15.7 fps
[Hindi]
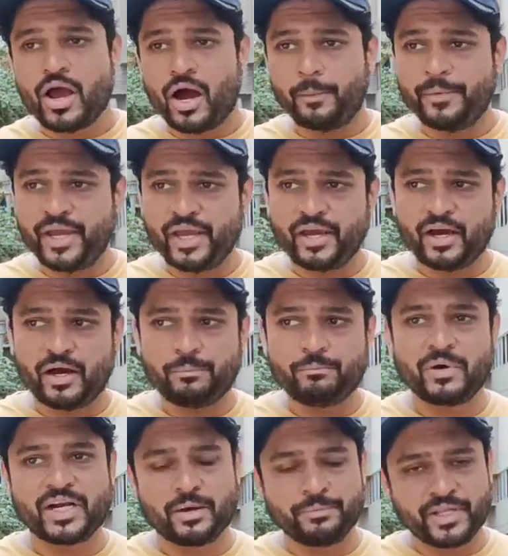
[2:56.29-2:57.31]

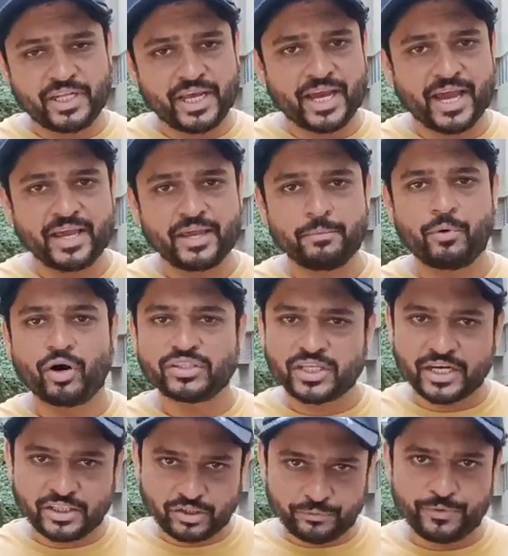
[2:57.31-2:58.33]
हमें बट हमने देखा है कि
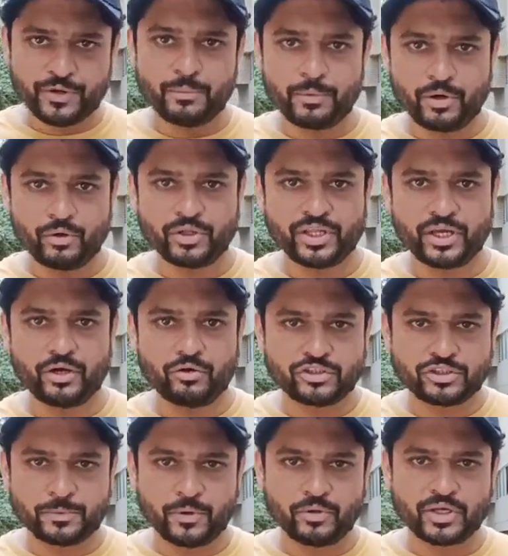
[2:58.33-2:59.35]
बहुत सारी जो फिल्में होती है
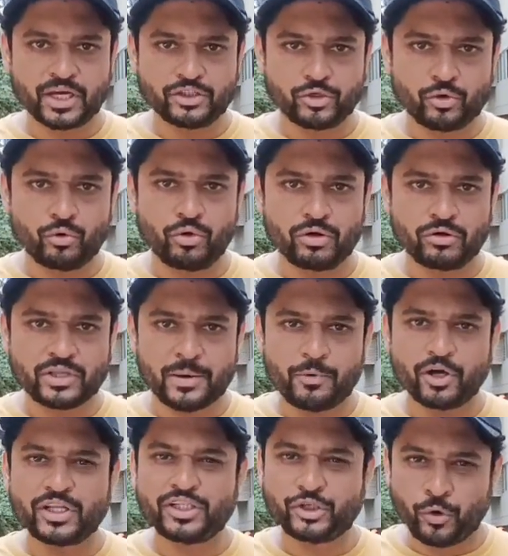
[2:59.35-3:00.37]
उसमें उनका जो रोल होता
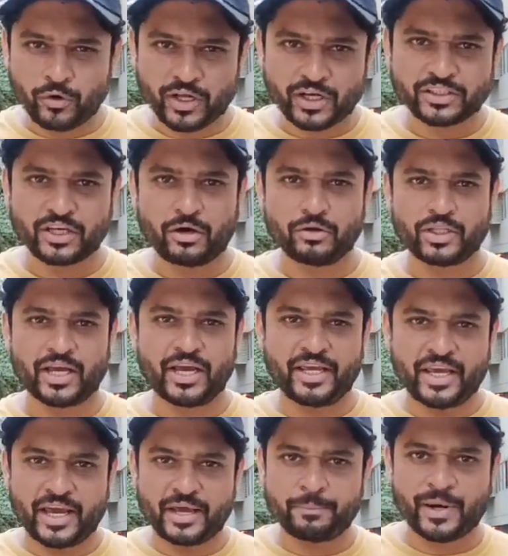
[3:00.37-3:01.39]
है बहुत ही छोटा सा होता
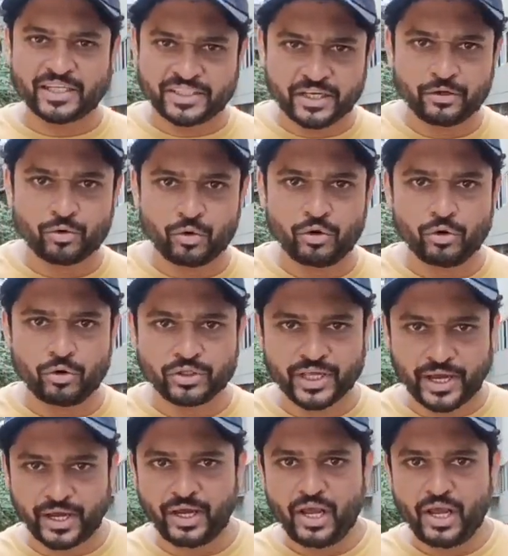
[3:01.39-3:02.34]
है या एक पासिंग रोल होता